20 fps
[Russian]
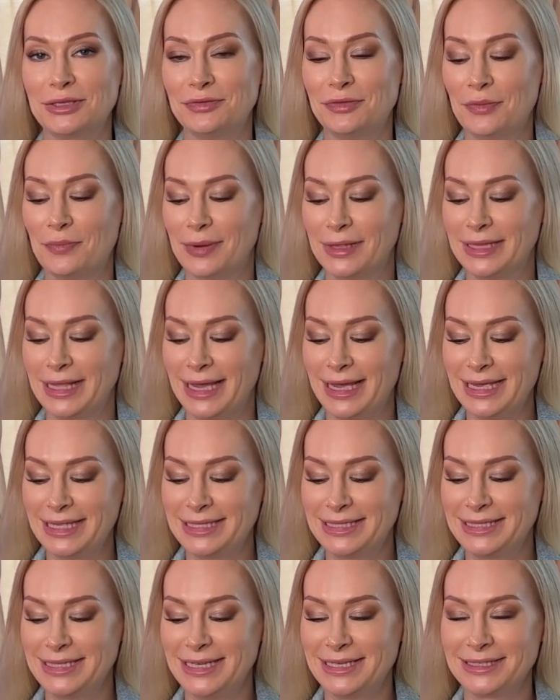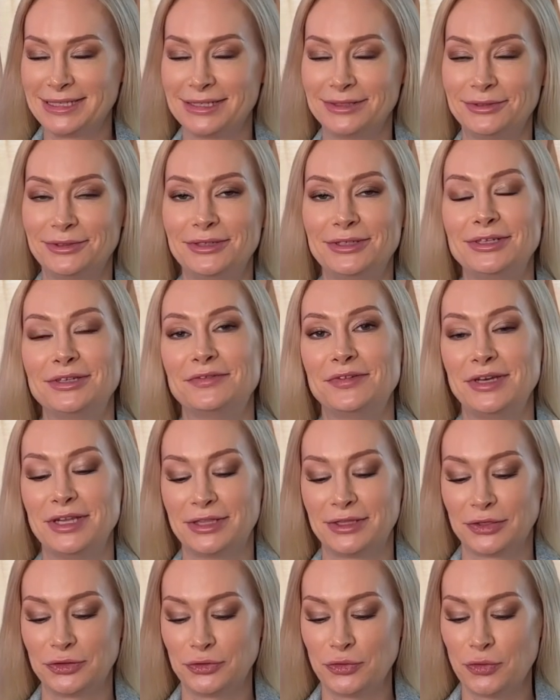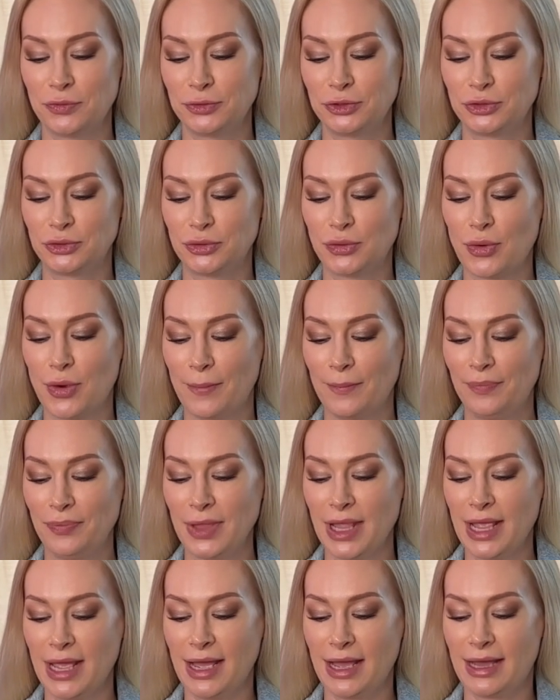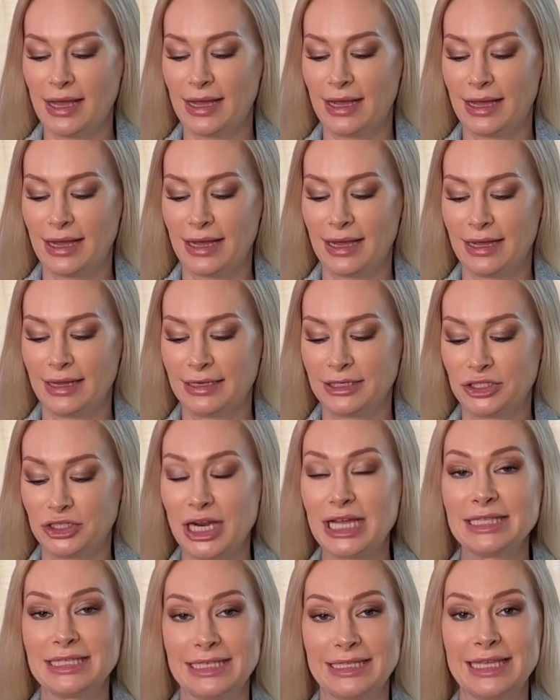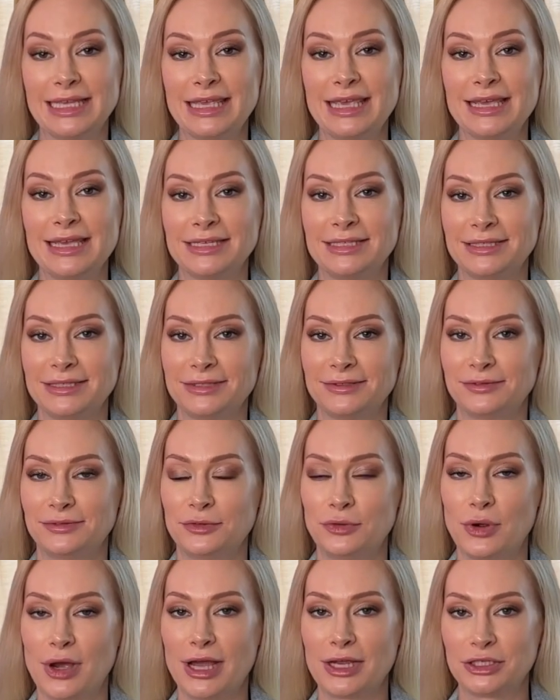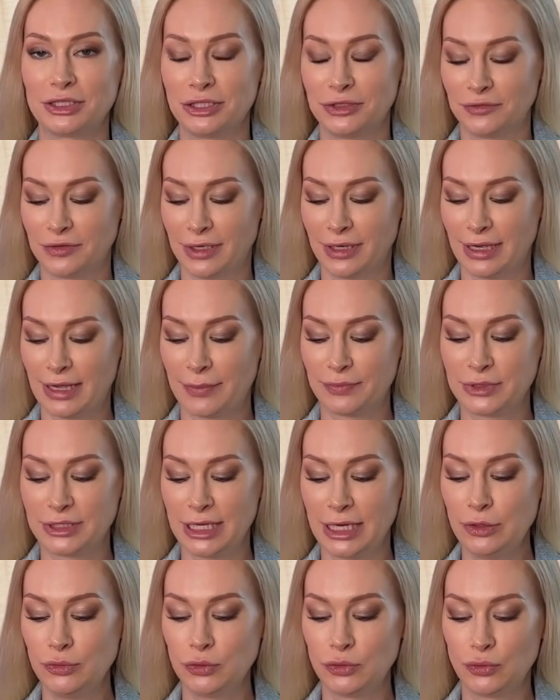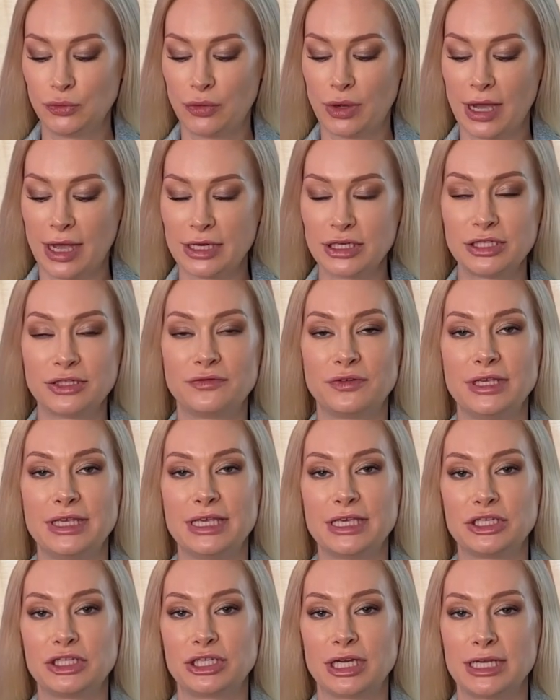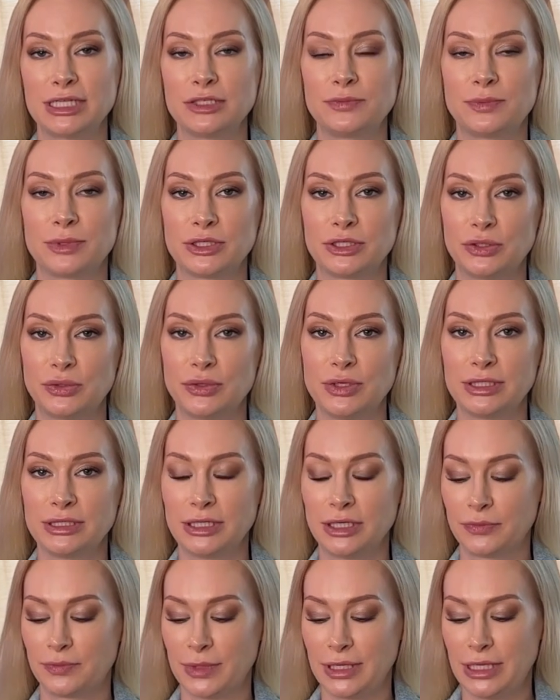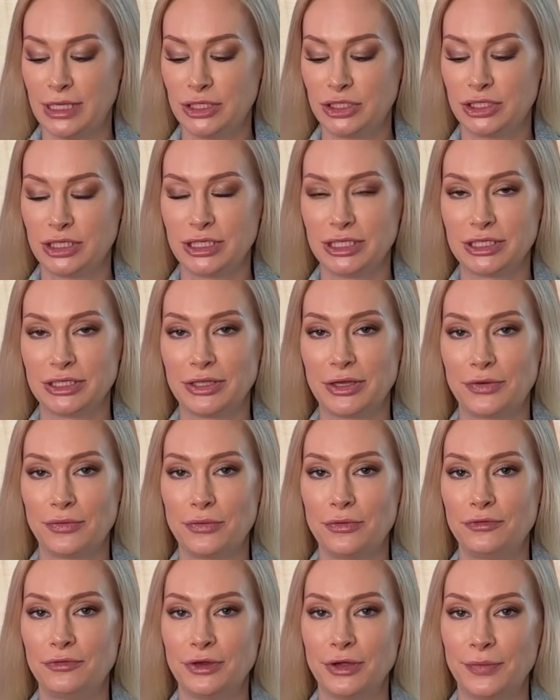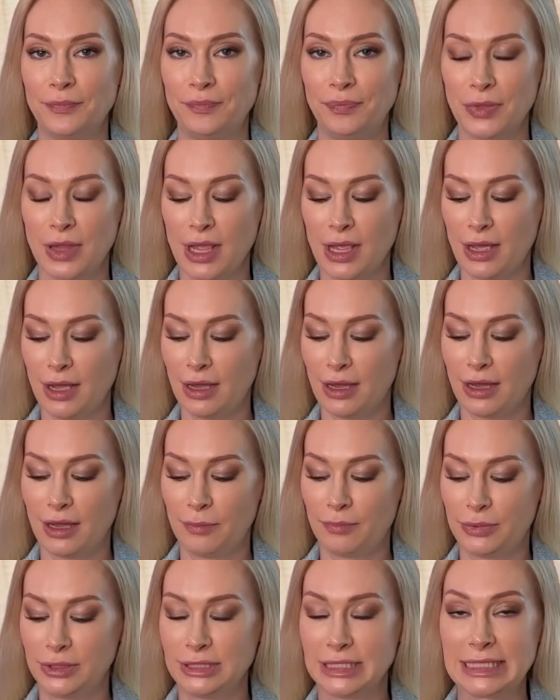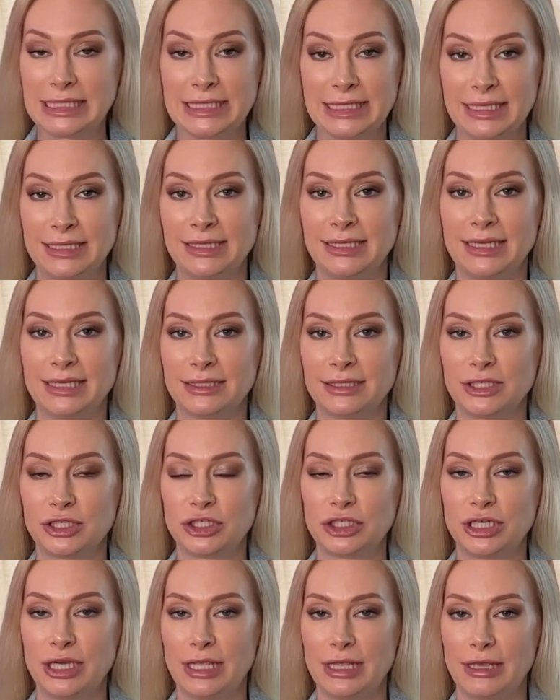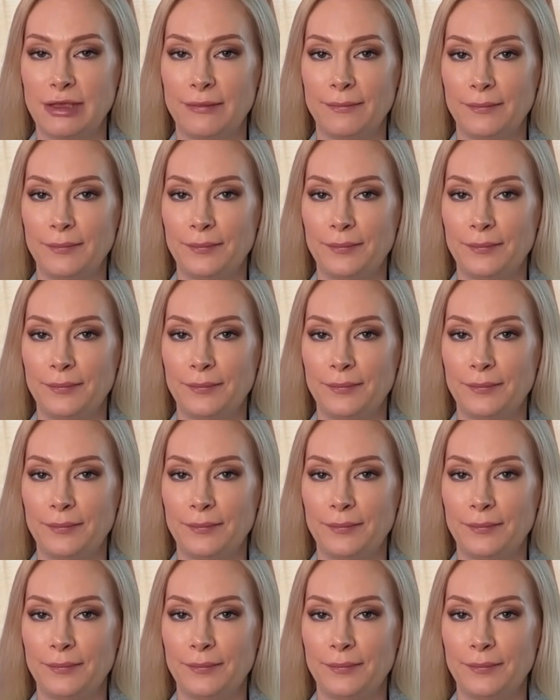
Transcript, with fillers: выпадает здесь, который говорит о том, что а, шанс-то есть у каждого, абсолютно у каждого есть шанс построить гармоничные, здоровые, а, полноценные отношения.